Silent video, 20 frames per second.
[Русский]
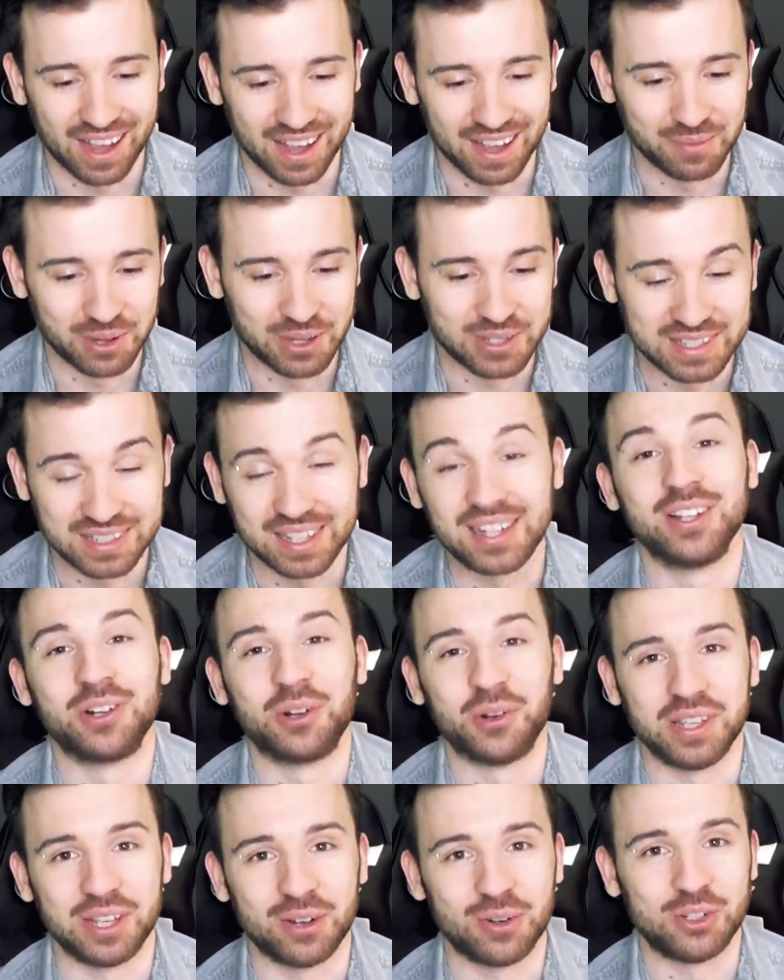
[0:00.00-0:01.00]
А мое состояние
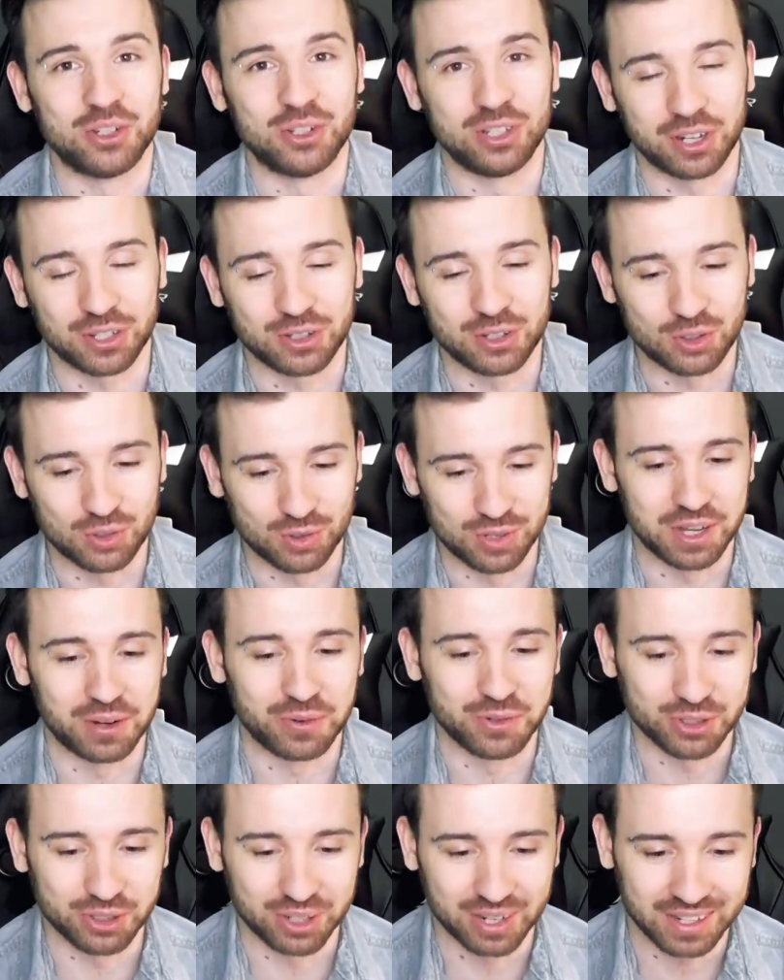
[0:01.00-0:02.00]
такое, я очень нервничаю, я
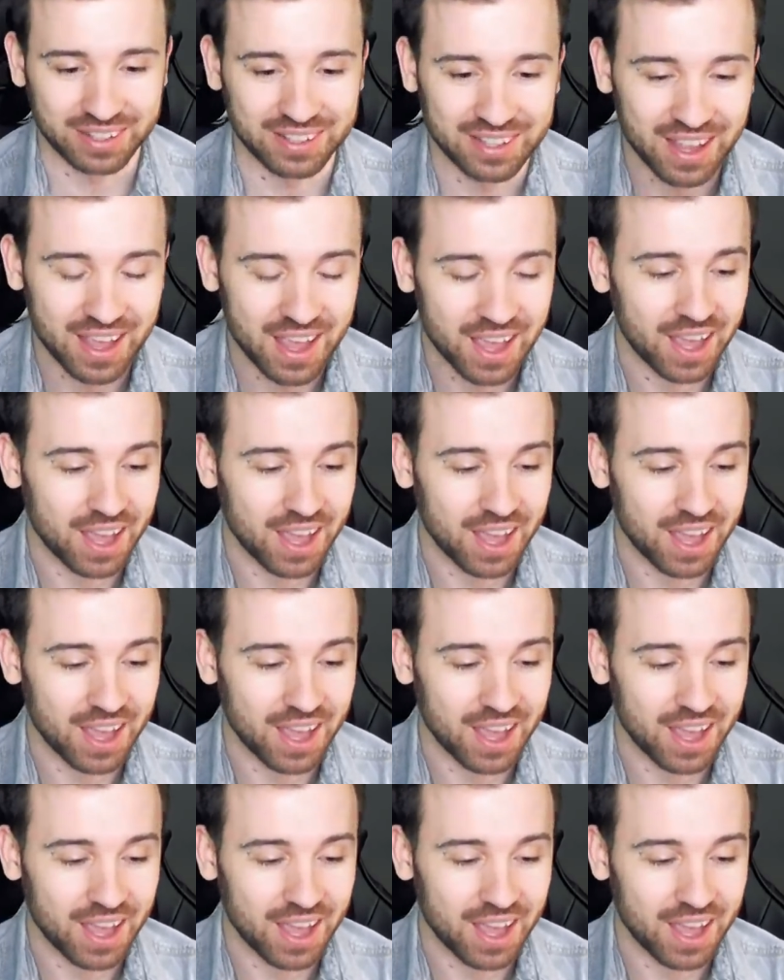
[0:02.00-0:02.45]
очень рад,